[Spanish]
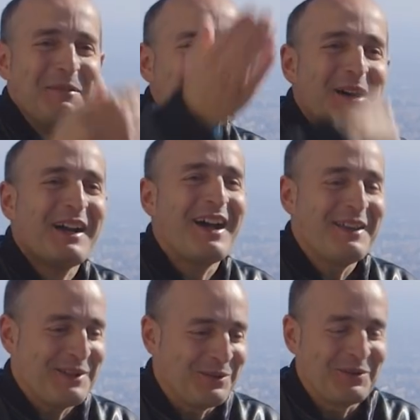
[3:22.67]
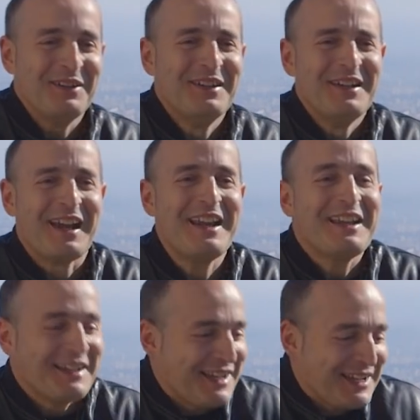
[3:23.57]
ven para acá. Digo,
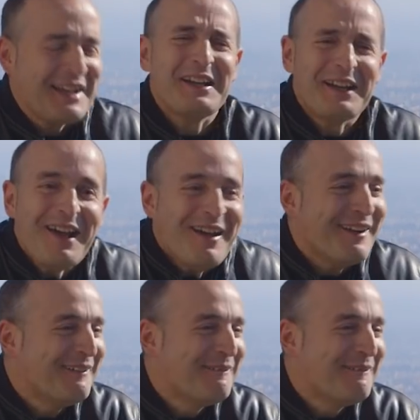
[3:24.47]
¿qué, qué, qué querrá?